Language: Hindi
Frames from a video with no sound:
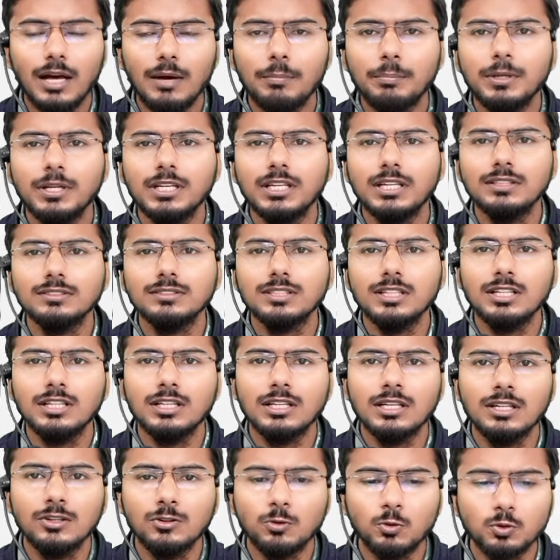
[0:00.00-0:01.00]
एप्लीकेशन
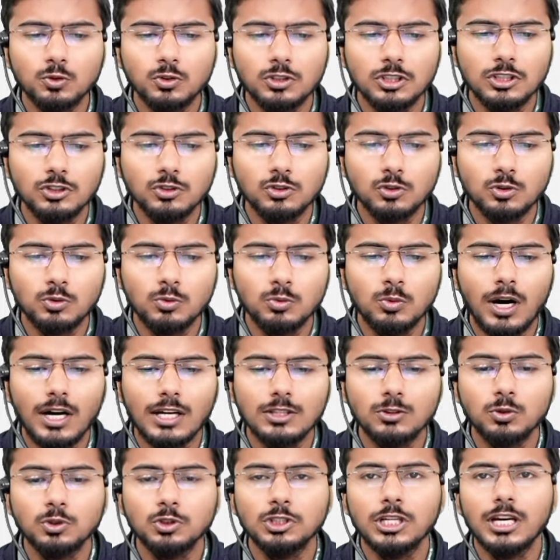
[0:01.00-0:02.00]
है उसकी
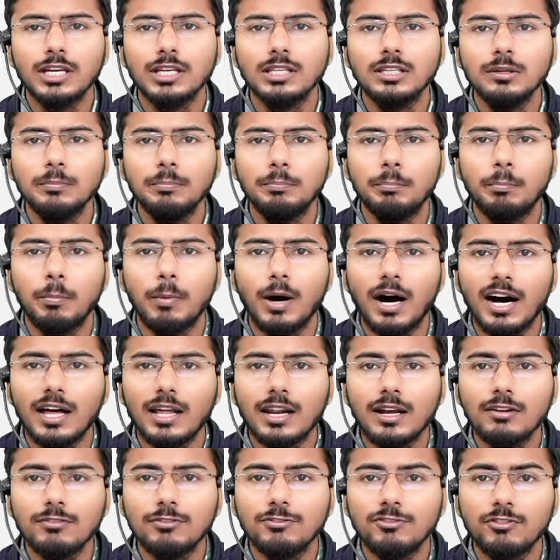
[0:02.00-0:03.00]
शुरुआत हो जाएगी
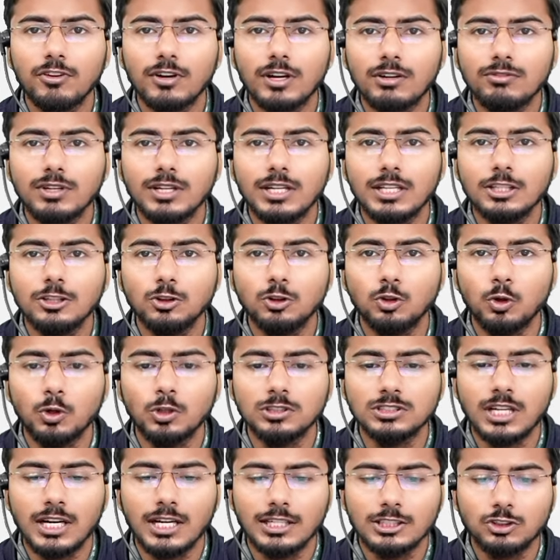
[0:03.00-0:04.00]
12 फरवरी
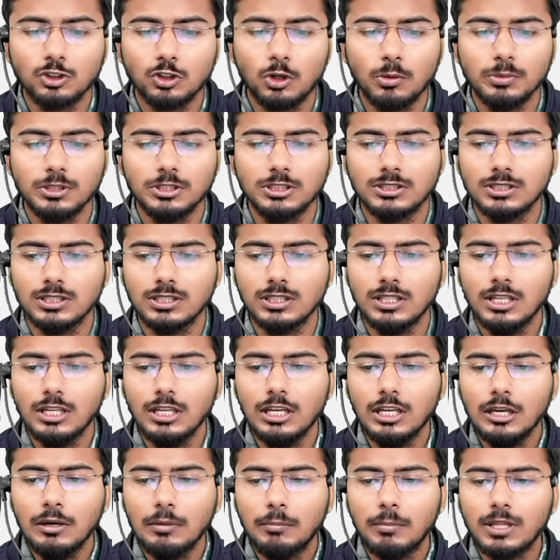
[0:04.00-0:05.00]
2024 से
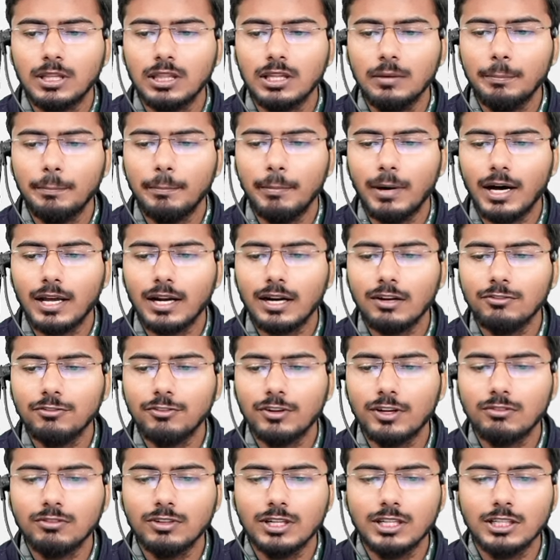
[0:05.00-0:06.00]
मतलब 12
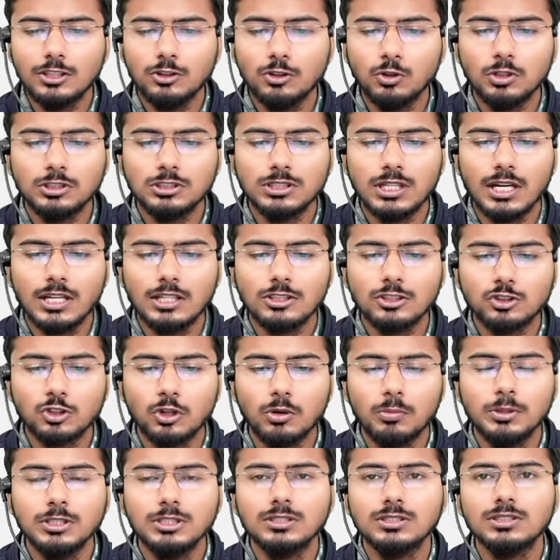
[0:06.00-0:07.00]
फरवरी
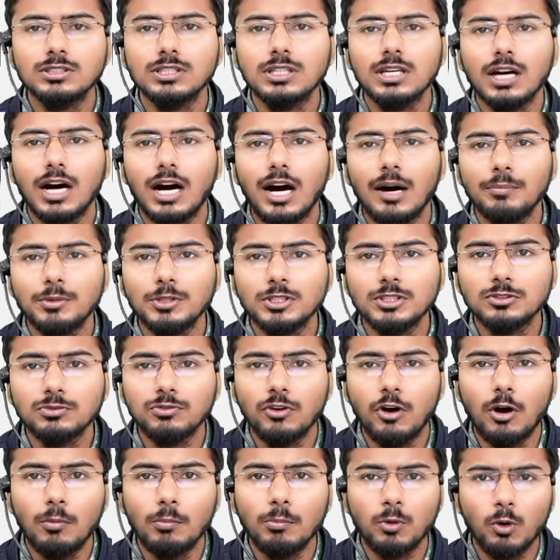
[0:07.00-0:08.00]
2024 से आप इस
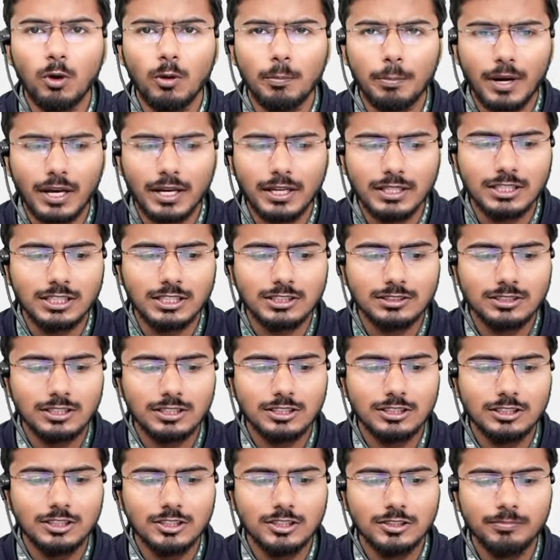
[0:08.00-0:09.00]
फॉर्म को अप्लाई कर
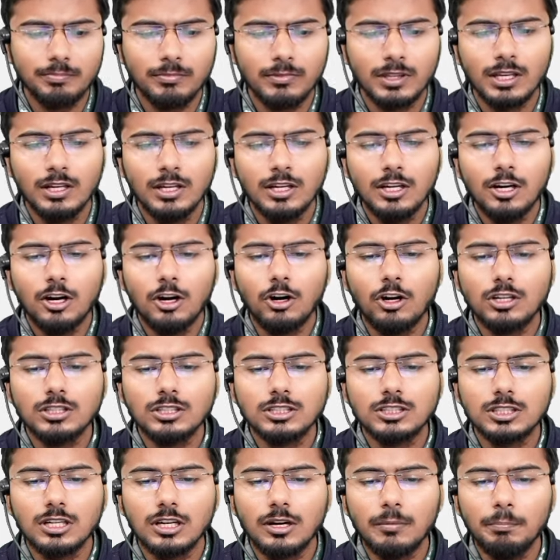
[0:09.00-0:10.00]
सकते हैं और
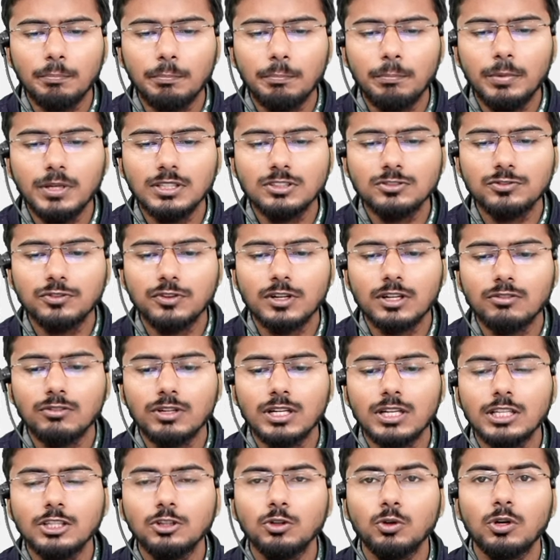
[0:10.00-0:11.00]
26
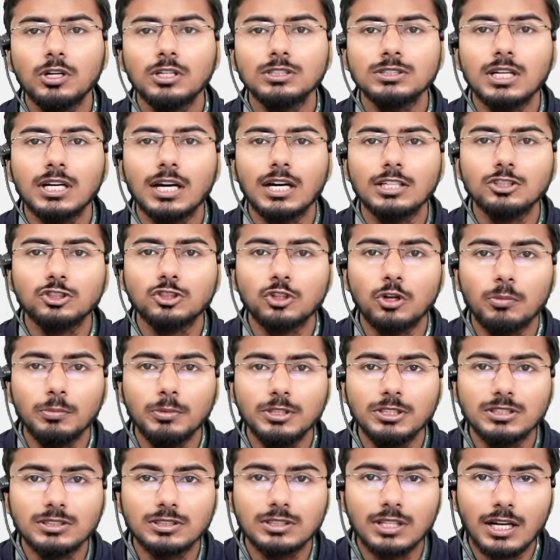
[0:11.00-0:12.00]
फरवरी
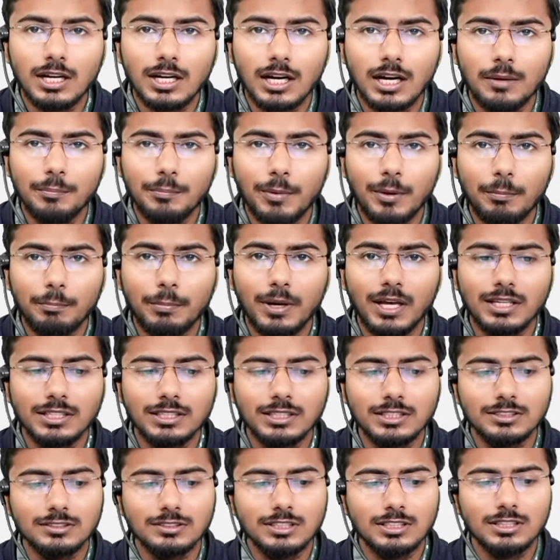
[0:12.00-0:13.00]
2024 तक आप अप्लाई
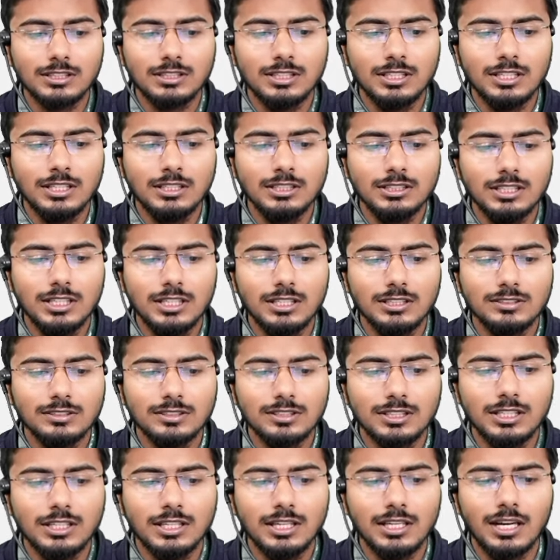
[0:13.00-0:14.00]
कर सकते हैं ये
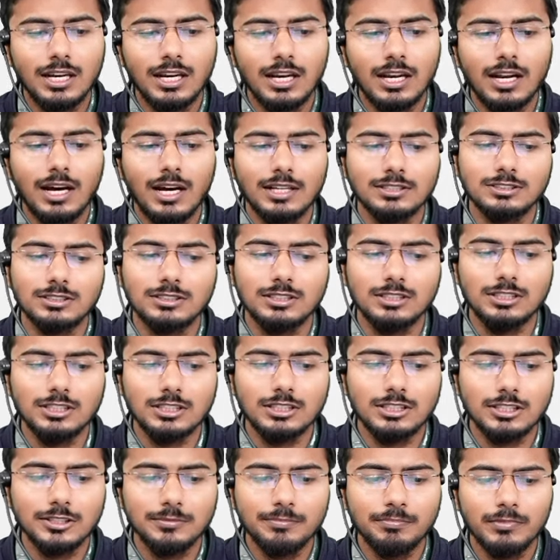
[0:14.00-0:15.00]
इसकी लास्ट
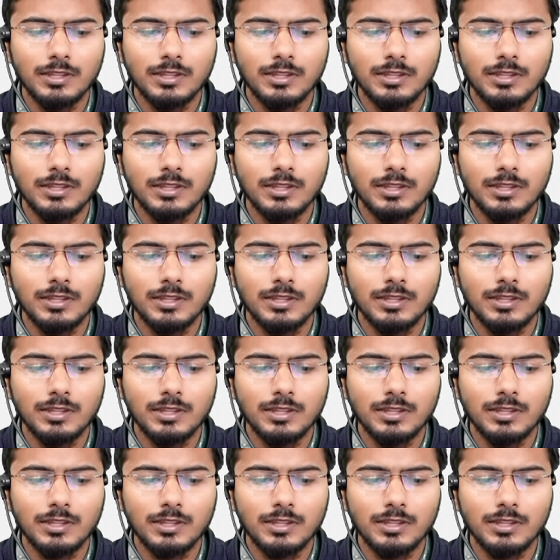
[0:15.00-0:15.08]
डेट है